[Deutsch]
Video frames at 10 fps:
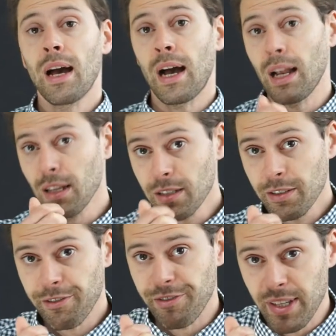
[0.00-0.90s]

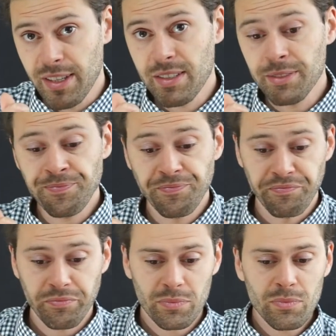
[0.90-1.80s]
Alle Wesen
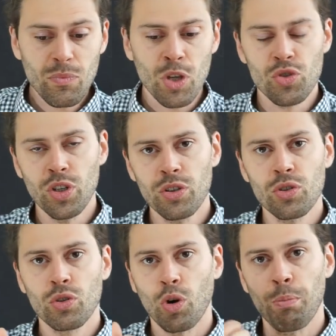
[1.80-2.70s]

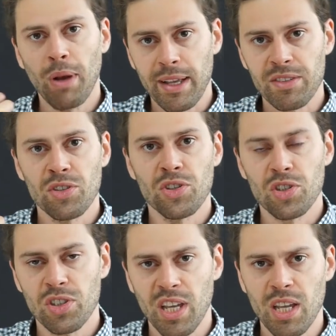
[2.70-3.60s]
sind komplexe
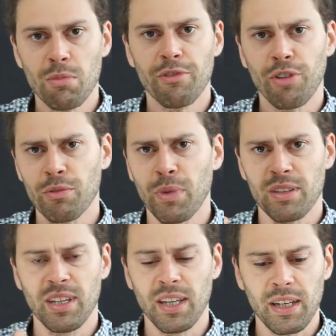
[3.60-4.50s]
Systeme von
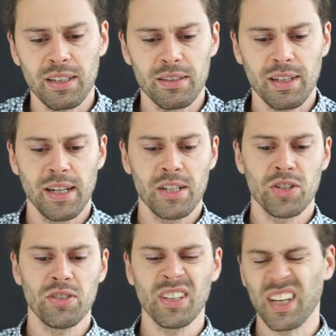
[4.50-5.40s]

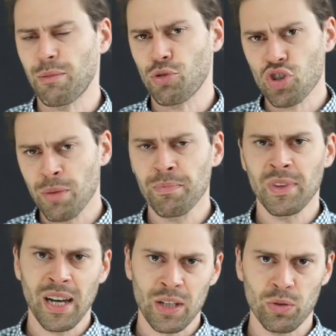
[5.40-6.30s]
Materieteilchen, die in einer bestimmten
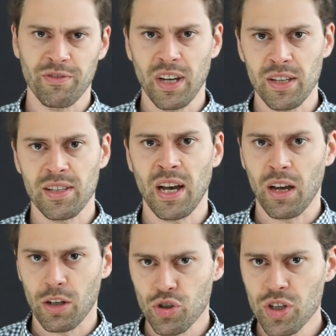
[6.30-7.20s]
Art und Weise
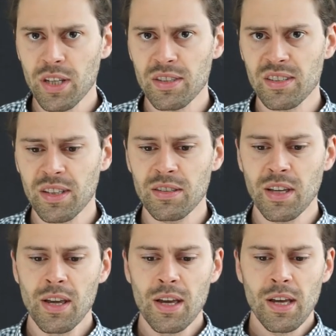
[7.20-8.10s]
arrangiert sind
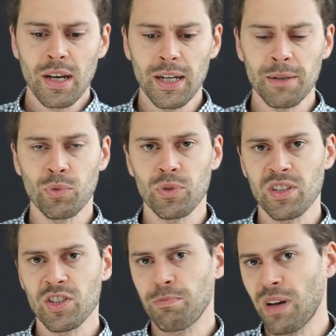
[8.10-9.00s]
ähm, und die
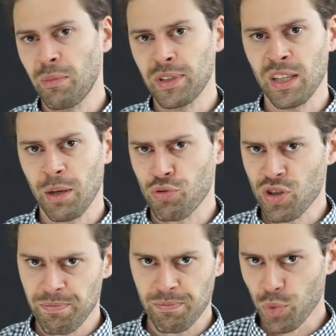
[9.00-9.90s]
sich permanent nach
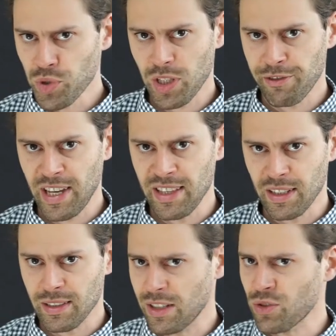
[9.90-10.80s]
bestimmten Mustern
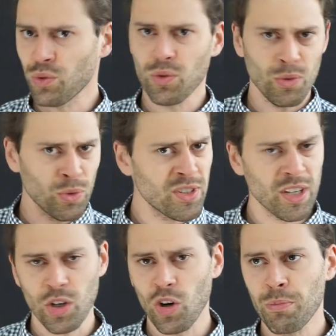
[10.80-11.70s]
verändern. Also unser
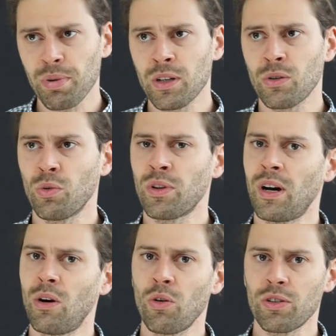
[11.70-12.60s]
Körper oder
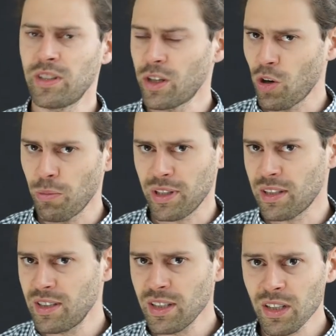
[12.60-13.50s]
auch die Körper der
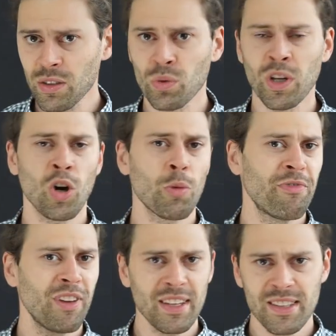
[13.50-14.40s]
Tiere oder auch
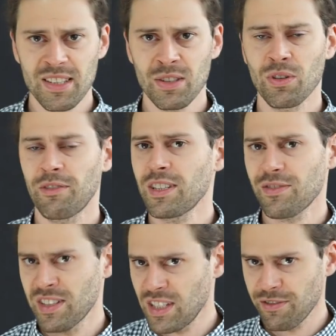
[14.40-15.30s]
Pflanzen oder was
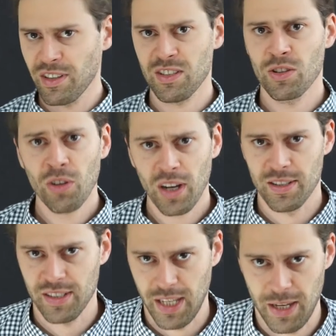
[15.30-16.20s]
weiß ich, was es noch
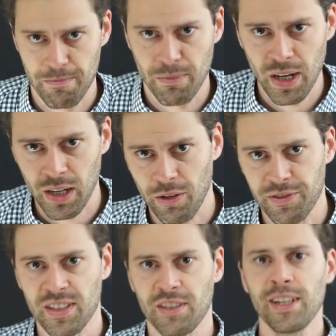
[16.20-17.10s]
alles geben mag auf
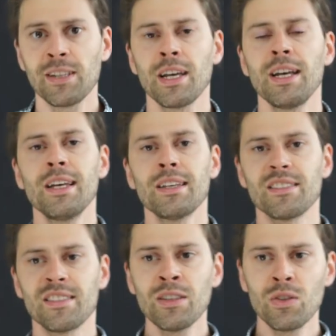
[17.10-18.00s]
dieser Welt,
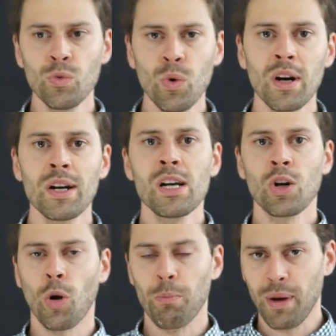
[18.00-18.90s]
sind nur
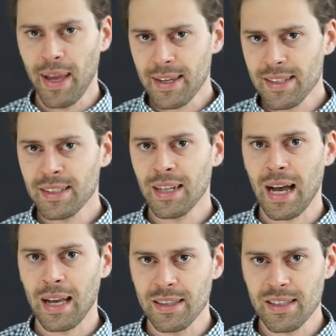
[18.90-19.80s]
komplexe
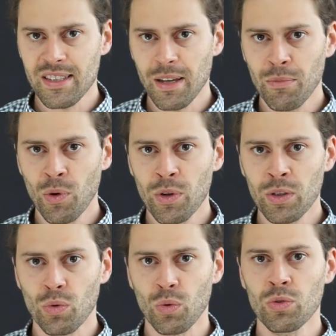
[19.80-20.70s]

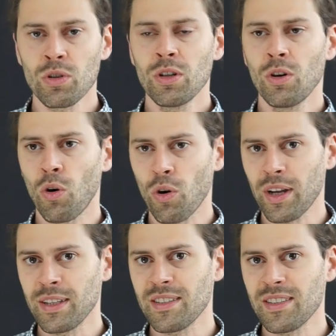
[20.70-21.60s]
Ansammlungen und
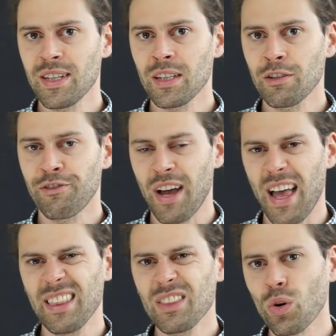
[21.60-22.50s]
organisierte
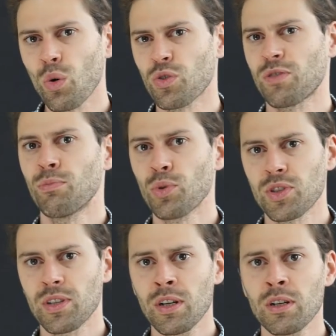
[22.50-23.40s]

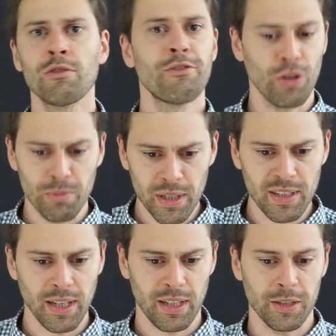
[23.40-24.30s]
Veränderungsmuster von
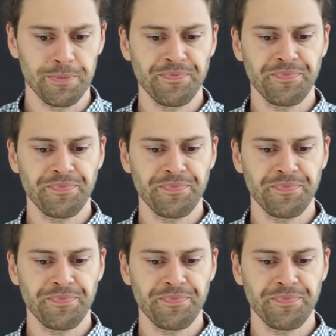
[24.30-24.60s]
Materie.